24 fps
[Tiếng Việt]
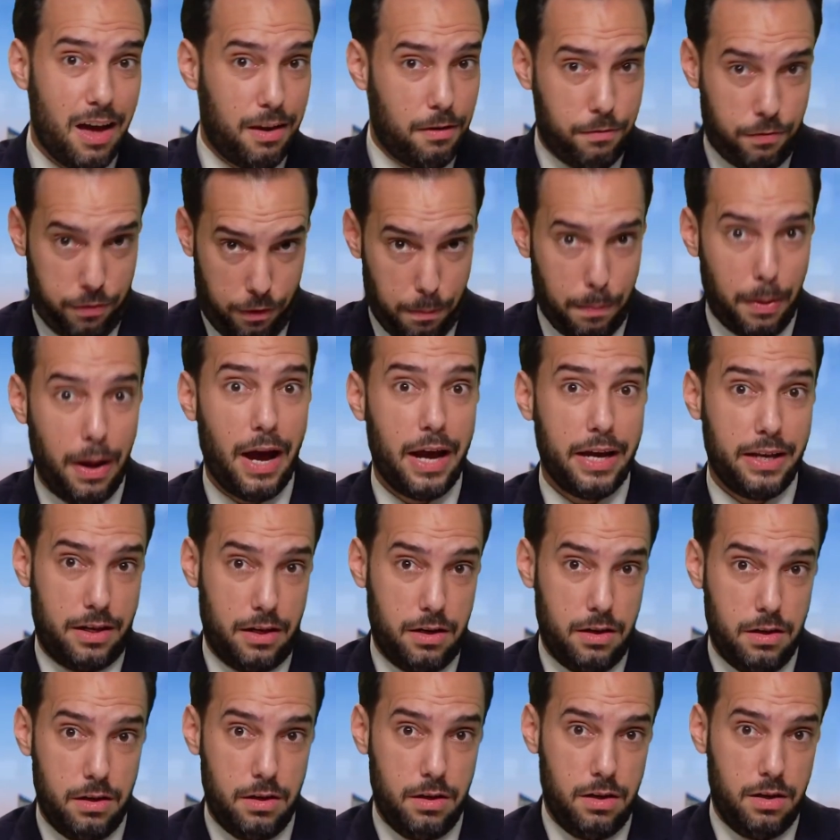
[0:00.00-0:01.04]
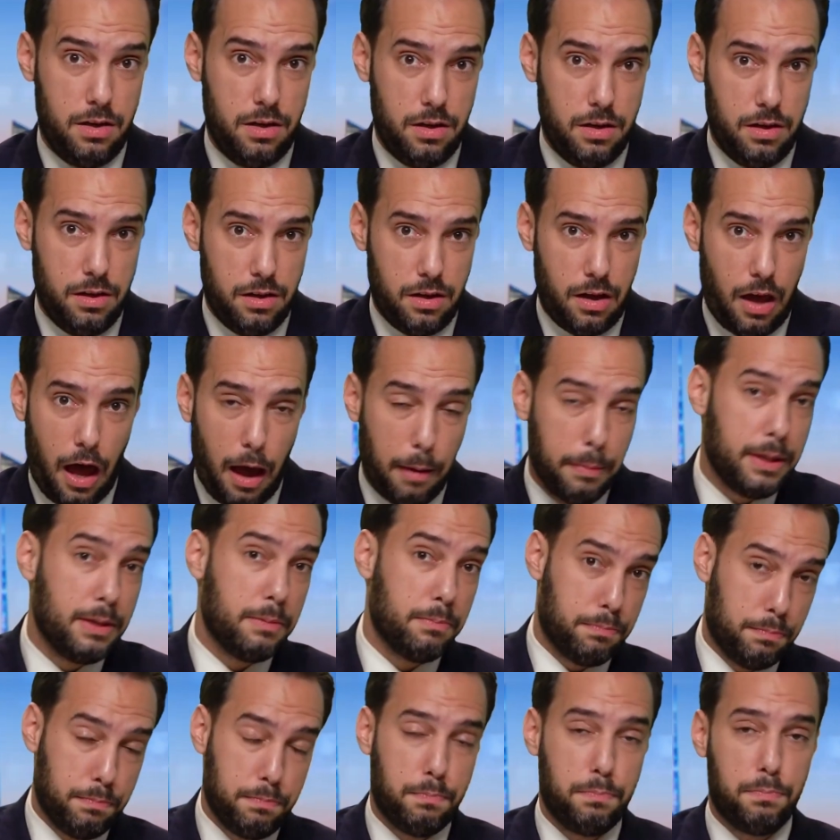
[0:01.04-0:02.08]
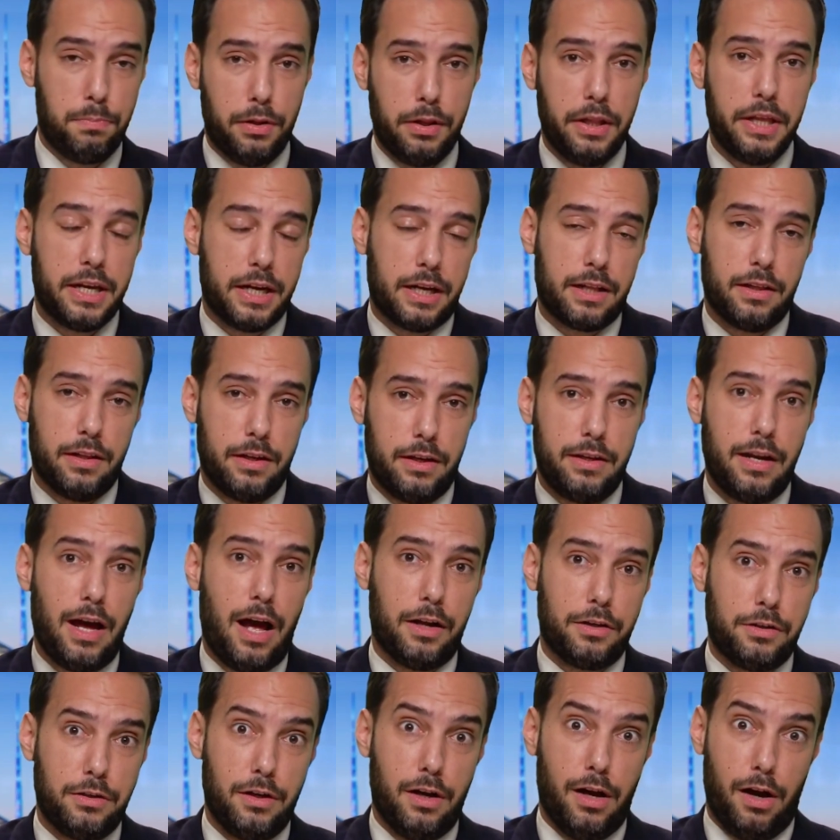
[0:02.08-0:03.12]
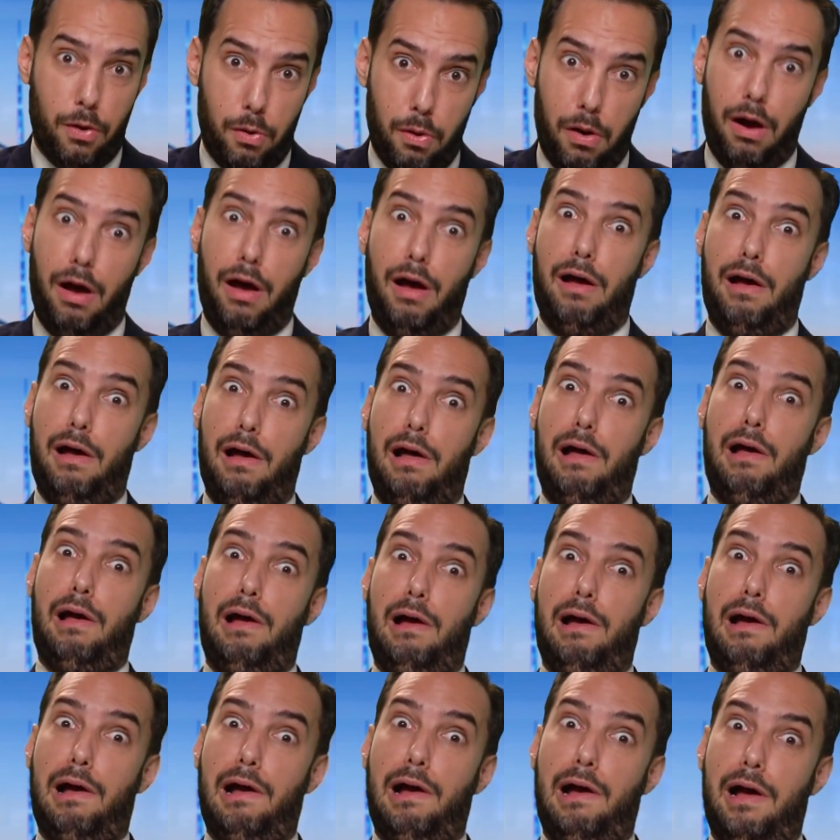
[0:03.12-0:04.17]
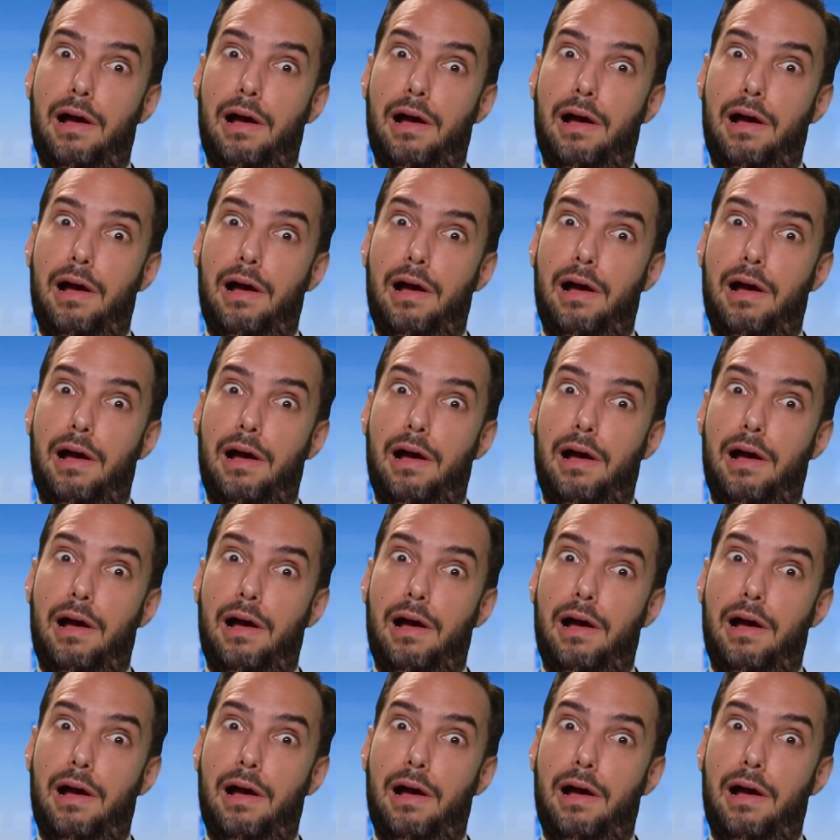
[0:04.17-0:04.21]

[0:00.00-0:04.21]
chấm hết cho Biden. Ý tôi là sự nghiệp chính trị, chứ không phải...